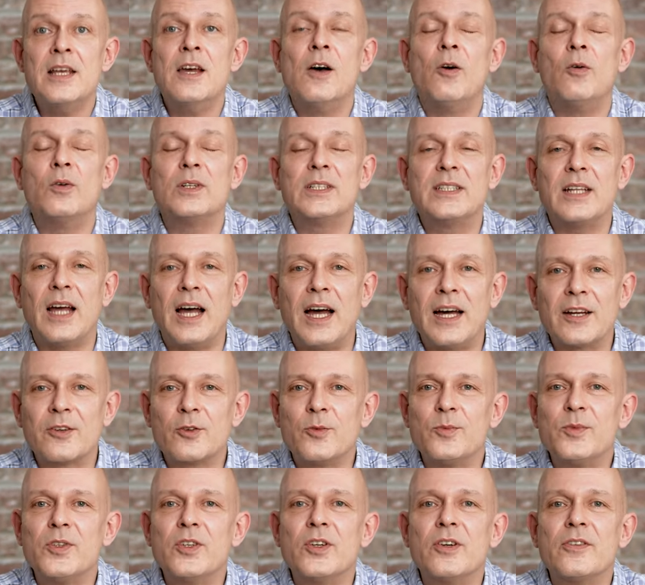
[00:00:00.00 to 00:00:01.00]
Und
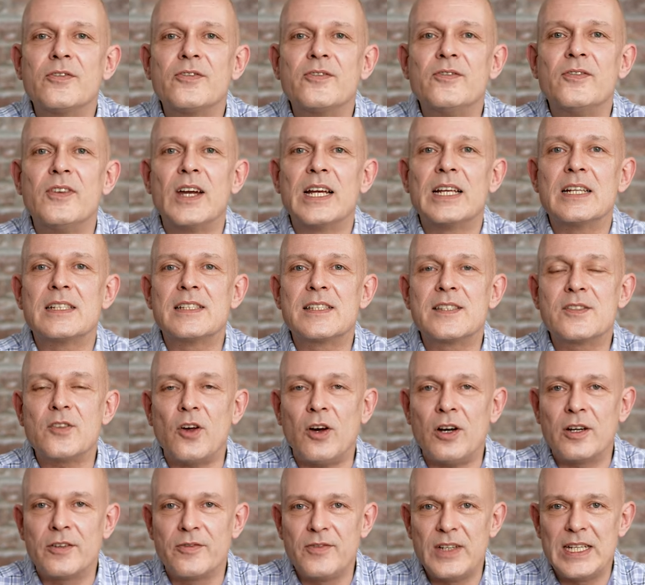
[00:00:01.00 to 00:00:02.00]
darum dürfen wir jetzt
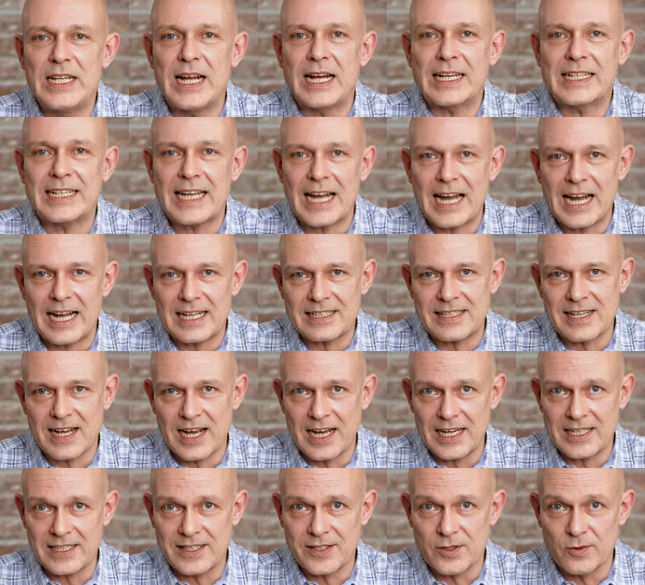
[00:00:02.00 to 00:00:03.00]
doch wieder
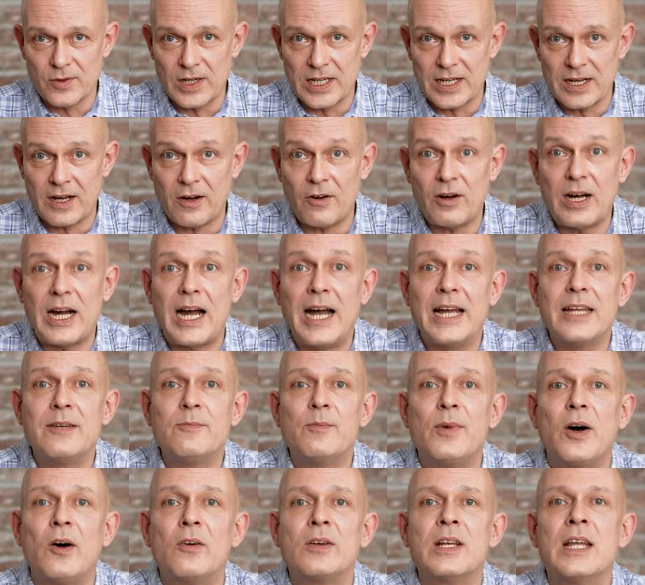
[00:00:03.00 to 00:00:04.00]
Gasheizungen auch
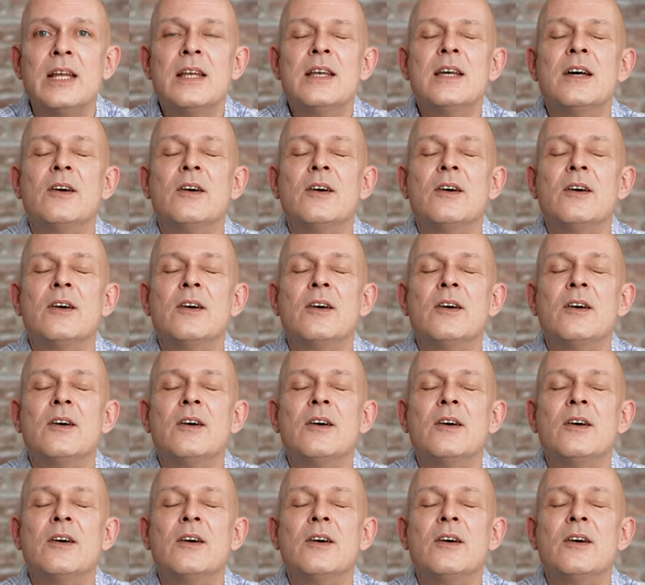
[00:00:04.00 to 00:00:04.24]
einbauen.